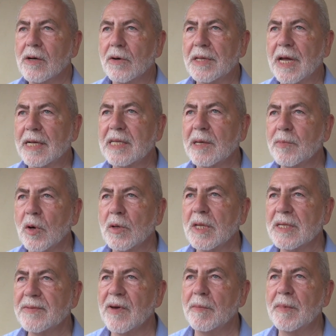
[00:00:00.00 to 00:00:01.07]
Und da hat die
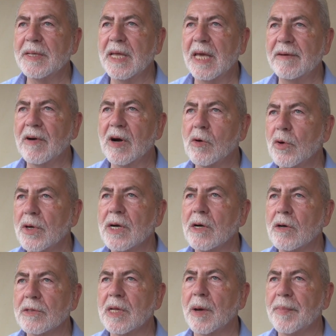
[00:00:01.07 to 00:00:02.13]
Bundeswehr mit der
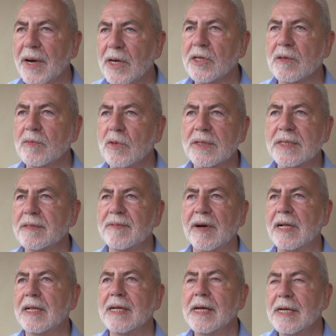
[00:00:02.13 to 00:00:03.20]
Evakuierung unterbrechen müssen,
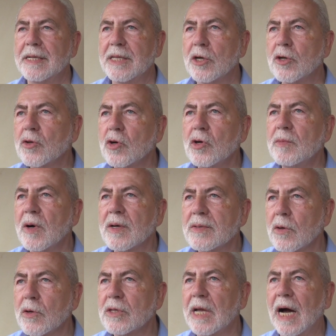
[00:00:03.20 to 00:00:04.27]
weil die Strömung
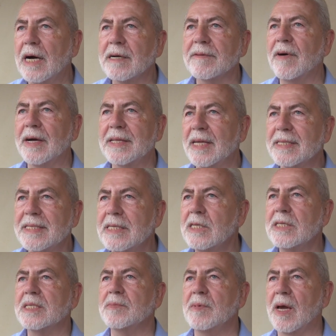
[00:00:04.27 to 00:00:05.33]
so stark war, dass
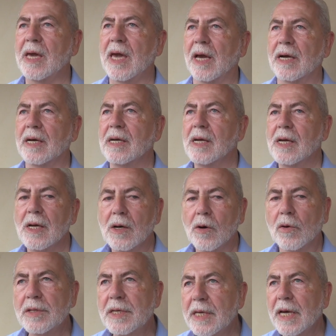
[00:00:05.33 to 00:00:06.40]
nichts mehr ging.
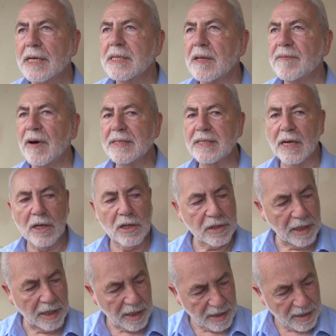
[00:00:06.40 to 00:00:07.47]
Und hier ist das Wasser
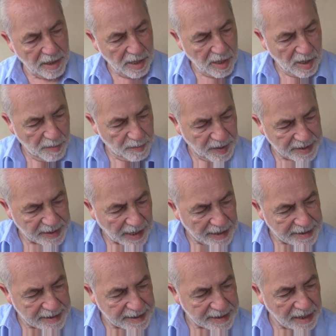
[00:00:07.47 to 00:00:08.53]
gestiegen bis
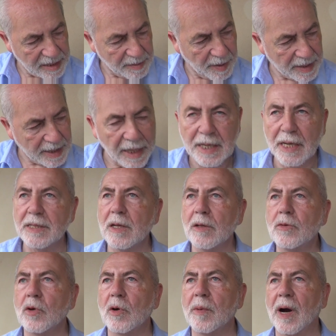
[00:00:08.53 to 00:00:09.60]
30 Zentimeter hier in den
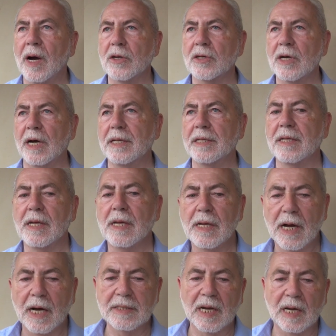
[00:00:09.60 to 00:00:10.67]
Türbereich rein.
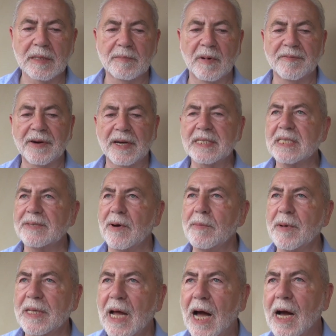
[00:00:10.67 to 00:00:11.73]
Also hatten wir fast 2,80
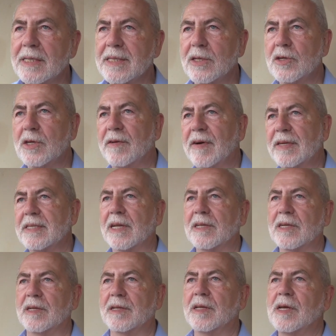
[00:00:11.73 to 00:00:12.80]
Meter hier Wasser
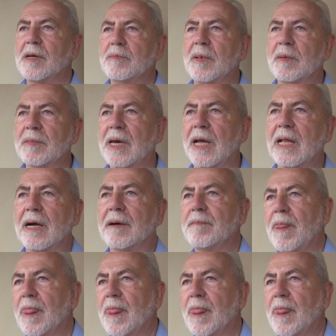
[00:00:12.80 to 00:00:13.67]
drin im Keller.